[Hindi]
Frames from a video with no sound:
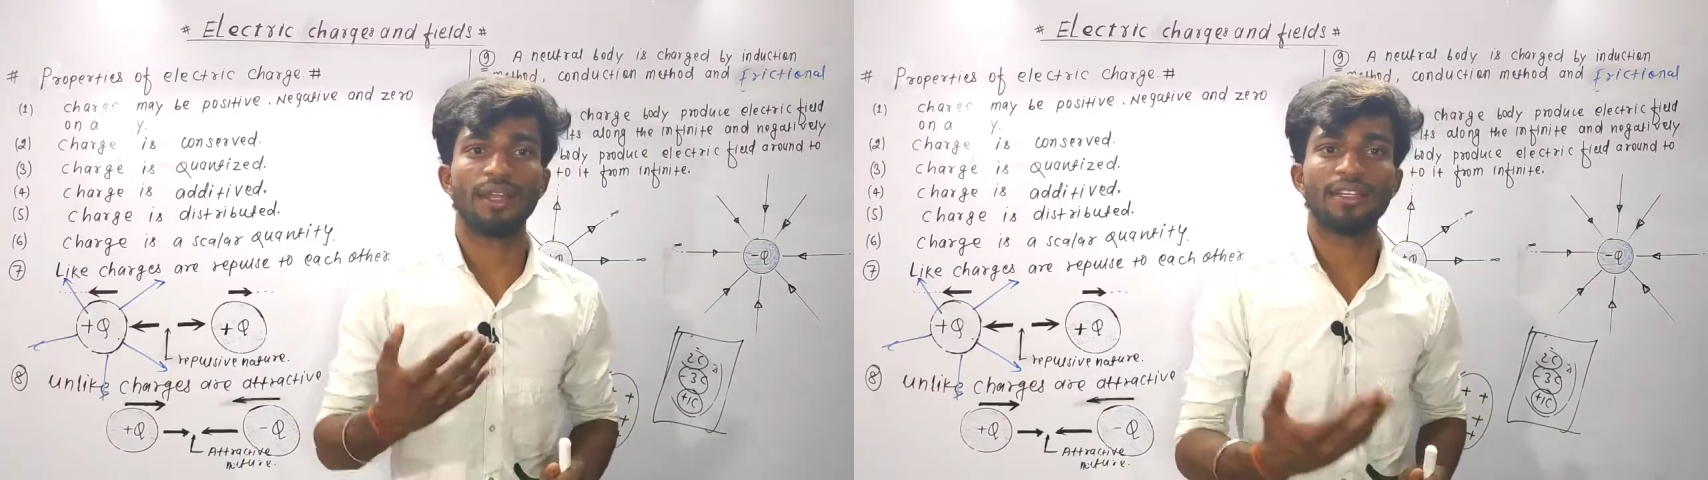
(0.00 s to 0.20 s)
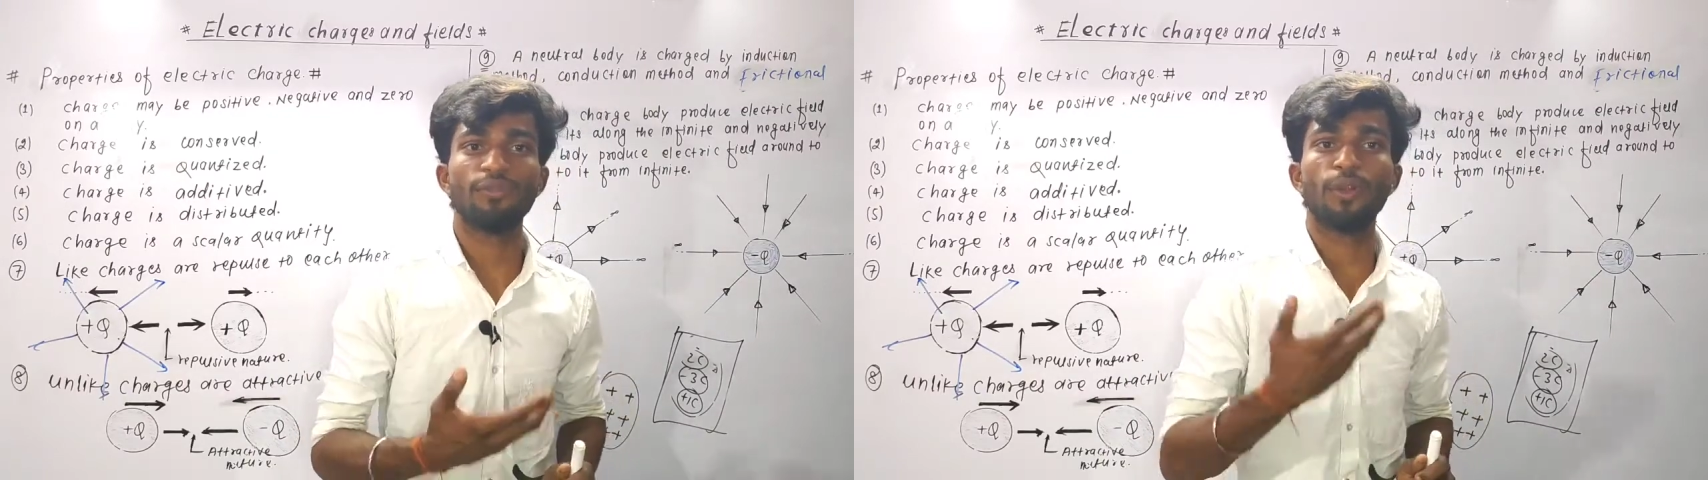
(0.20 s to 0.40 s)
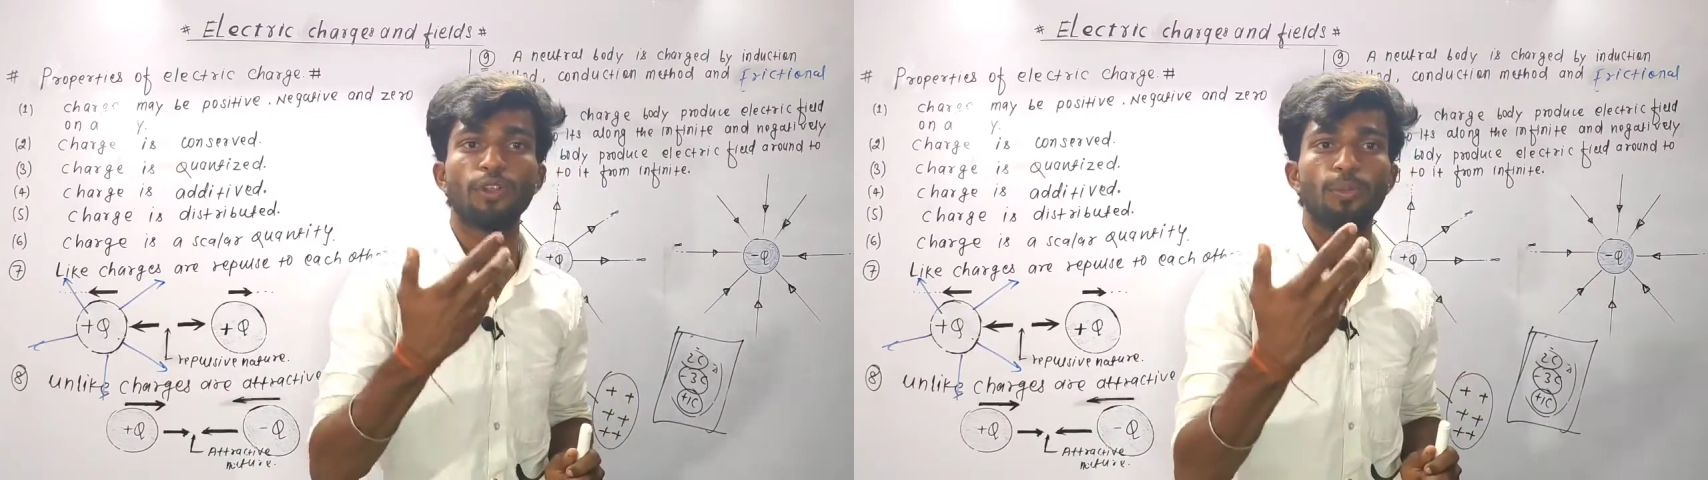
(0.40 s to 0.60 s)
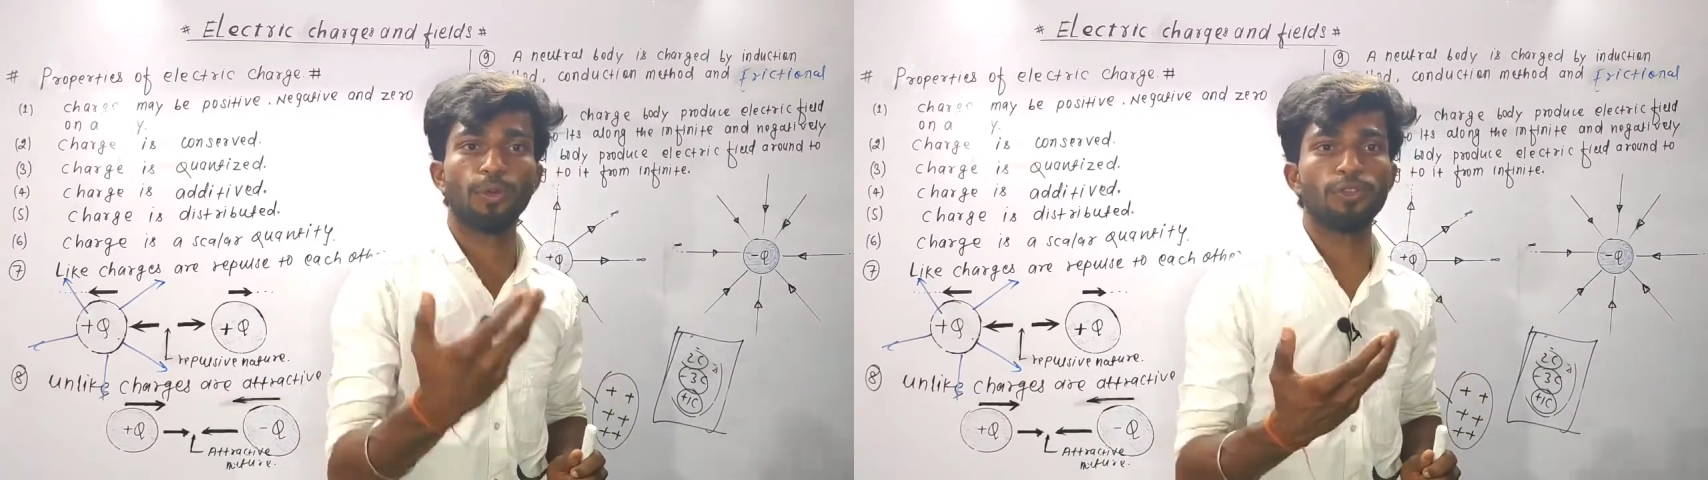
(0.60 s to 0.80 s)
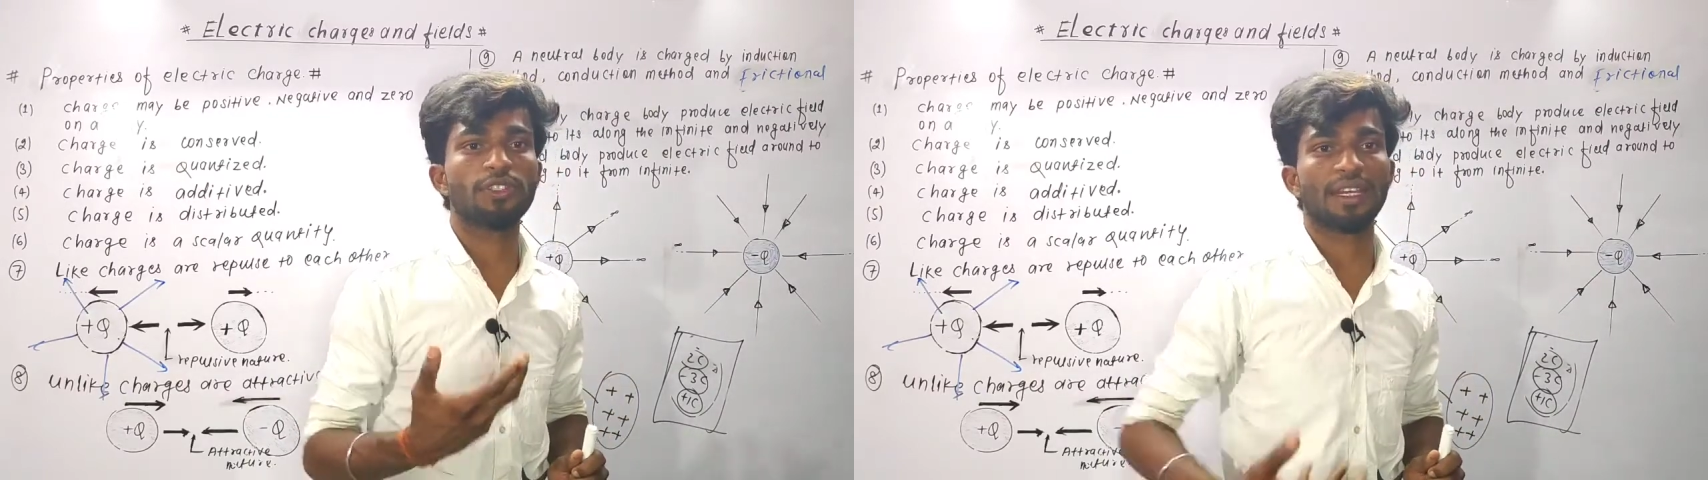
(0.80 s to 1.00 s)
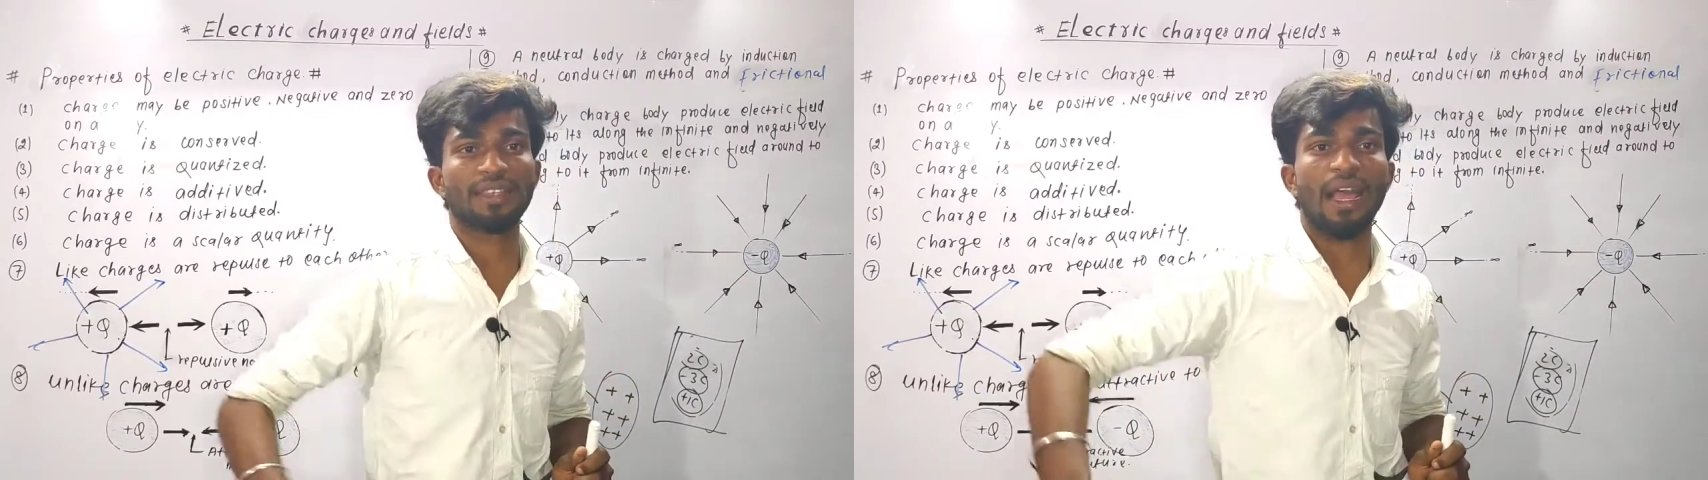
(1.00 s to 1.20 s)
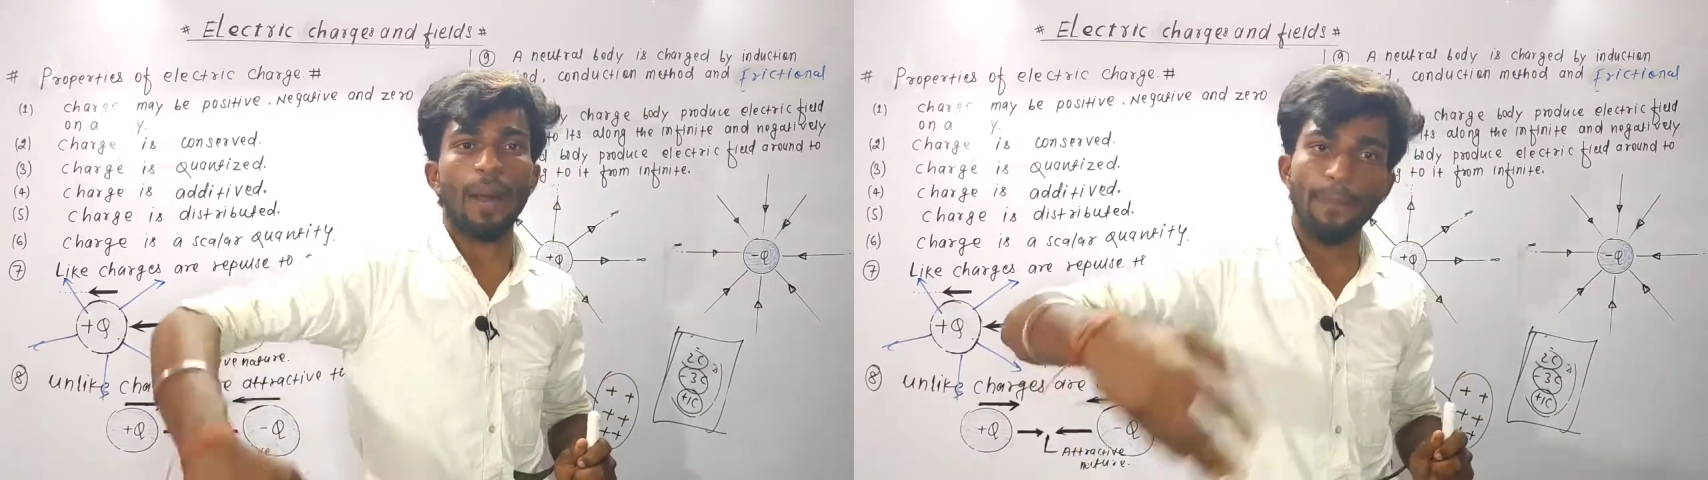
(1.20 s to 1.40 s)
इलेक्ट्रिक फील्ड जो प्रोड्यूस करता है